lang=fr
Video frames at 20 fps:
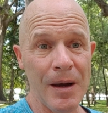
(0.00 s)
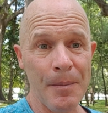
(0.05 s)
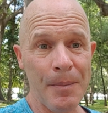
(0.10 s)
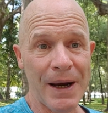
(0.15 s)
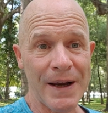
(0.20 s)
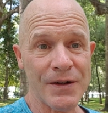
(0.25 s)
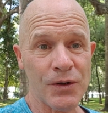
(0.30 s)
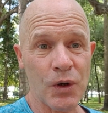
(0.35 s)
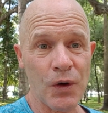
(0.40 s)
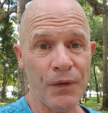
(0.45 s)

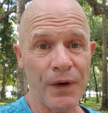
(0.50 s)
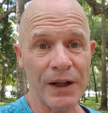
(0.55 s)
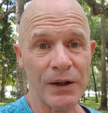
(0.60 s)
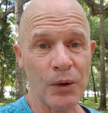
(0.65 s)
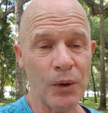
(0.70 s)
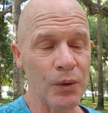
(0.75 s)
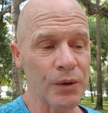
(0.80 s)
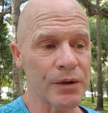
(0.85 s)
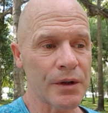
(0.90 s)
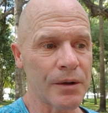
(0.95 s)
Parce que, faites
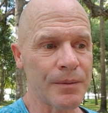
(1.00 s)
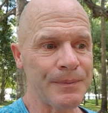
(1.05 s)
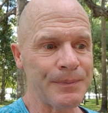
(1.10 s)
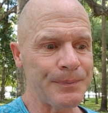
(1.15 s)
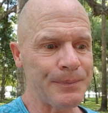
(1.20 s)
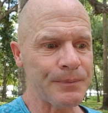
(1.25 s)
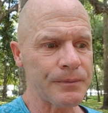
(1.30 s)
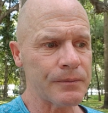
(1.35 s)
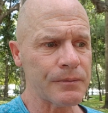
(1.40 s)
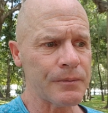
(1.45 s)
compte,
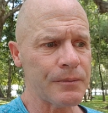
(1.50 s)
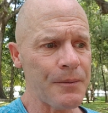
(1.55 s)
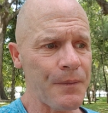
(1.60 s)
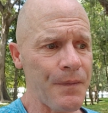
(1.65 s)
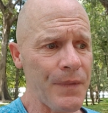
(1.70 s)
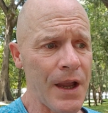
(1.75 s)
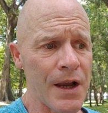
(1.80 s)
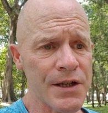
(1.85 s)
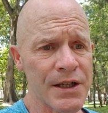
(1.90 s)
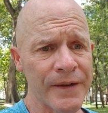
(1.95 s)

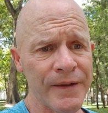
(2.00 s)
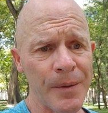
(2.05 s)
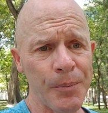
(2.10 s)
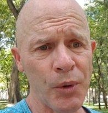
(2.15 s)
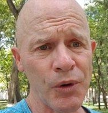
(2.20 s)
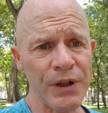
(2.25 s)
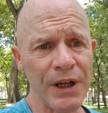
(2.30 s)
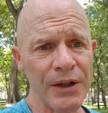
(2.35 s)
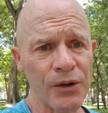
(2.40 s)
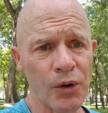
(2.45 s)
ça va
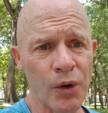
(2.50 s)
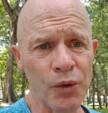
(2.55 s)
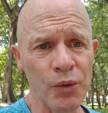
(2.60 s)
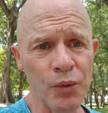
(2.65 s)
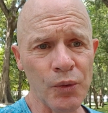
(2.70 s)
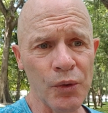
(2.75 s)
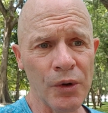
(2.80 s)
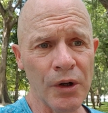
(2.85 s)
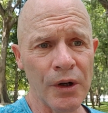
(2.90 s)
peut-être nous